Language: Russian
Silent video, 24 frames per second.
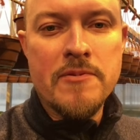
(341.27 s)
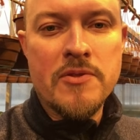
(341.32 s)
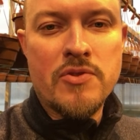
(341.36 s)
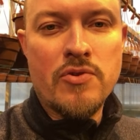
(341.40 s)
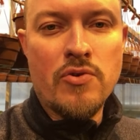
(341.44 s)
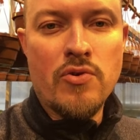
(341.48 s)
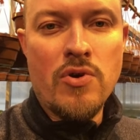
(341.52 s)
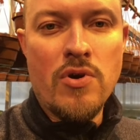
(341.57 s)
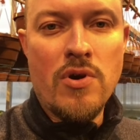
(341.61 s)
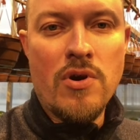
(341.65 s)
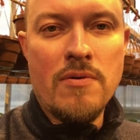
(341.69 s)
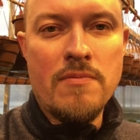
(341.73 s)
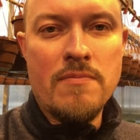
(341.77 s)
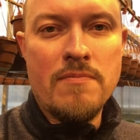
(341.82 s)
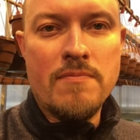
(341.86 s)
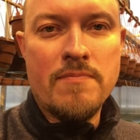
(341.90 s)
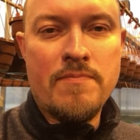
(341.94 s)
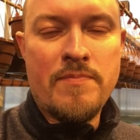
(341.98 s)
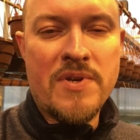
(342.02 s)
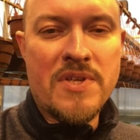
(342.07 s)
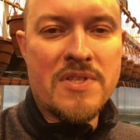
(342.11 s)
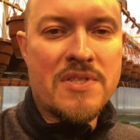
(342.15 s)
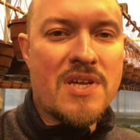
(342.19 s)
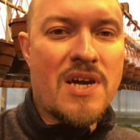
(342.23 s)
то
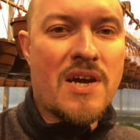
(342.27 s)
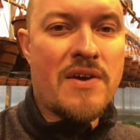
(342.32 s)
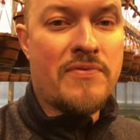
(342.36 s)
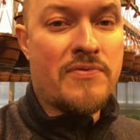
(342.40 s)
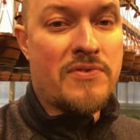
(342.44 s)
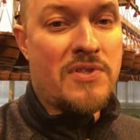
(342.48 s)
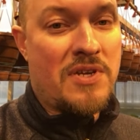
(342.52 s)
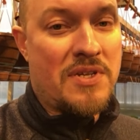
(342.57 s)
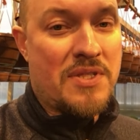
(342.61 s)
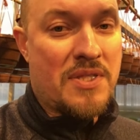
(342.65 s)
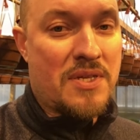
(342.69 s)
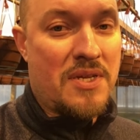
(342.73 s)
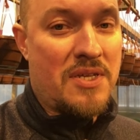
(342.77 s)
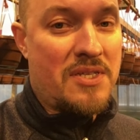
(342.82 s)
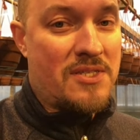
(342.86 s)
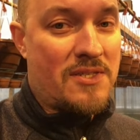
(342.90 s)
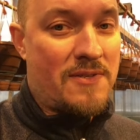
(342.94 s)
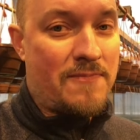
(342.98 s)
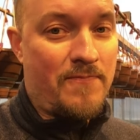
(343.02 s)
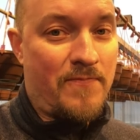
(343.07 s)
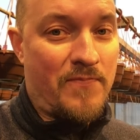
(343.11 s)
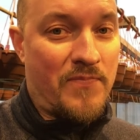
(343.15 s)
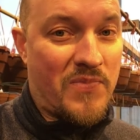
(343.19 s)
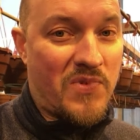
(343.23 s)
придав, так
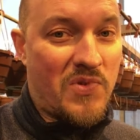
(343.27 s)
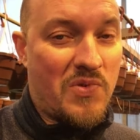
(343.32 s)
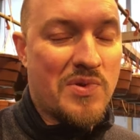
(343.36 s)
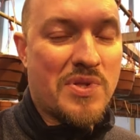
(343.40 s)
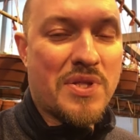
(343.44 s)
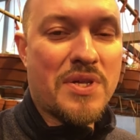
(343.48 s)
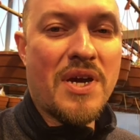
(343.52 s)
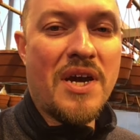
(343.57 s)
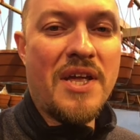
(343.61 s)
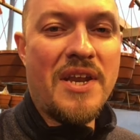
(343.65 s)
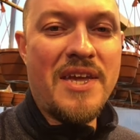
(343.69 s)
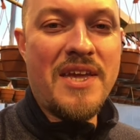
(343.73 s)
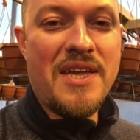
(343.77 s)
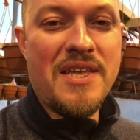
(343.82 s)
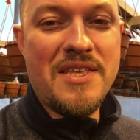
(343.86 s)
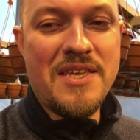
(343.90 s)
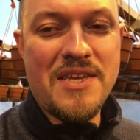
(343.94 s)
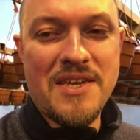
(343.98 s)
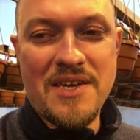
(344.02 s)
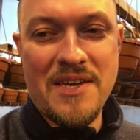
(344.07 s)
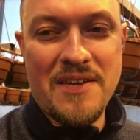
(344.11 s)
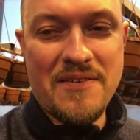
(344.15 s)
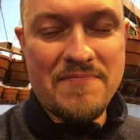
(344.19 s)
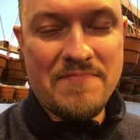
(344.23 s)
сказать,
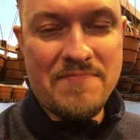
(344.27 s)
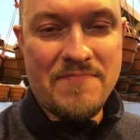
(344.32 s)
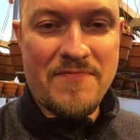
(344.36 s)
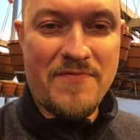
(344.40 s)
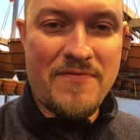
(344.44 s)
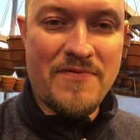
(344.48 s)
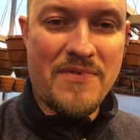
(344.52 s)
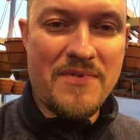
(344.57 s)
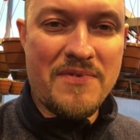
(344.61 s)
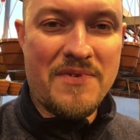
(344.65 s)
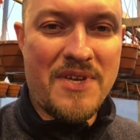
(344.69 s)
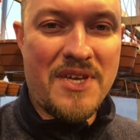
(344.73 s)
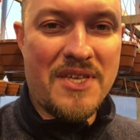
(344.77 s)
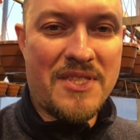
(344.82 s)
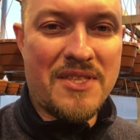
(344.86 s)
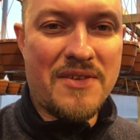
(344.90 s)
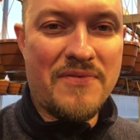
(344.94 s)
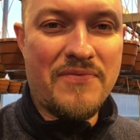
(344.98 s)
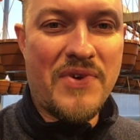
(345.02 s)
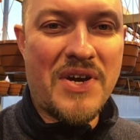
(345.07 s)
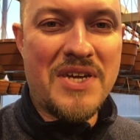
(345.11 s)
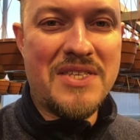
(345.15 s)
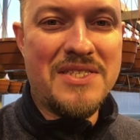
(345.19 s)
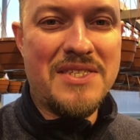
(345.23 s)
ускорение
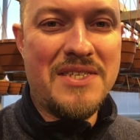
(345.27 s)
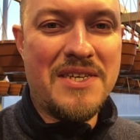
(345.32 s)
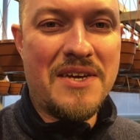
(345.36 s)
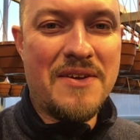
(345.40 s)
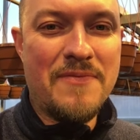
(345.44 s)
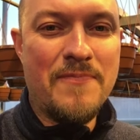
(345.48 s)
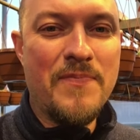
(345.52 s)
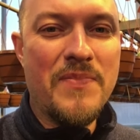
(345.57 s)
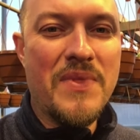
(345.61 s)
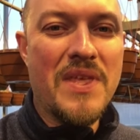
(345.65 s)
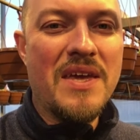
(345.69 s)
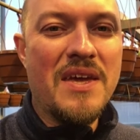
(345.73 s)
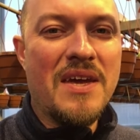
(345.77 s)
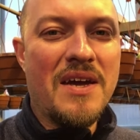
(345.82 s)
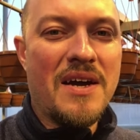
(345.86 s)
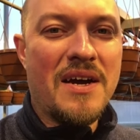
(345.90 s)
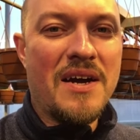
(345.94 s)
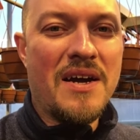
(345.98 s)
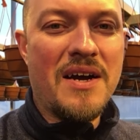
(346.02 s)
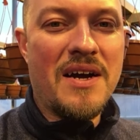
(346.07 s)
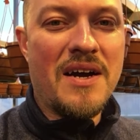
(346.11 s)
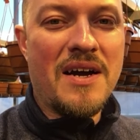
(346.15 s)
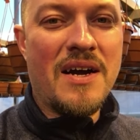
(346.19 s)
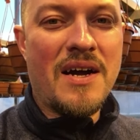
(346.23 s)
этой воде,
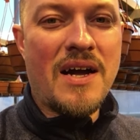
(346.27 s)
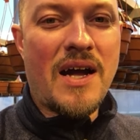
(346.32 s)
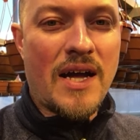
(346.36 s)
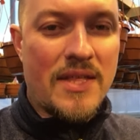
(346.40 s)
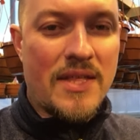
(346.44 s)
а,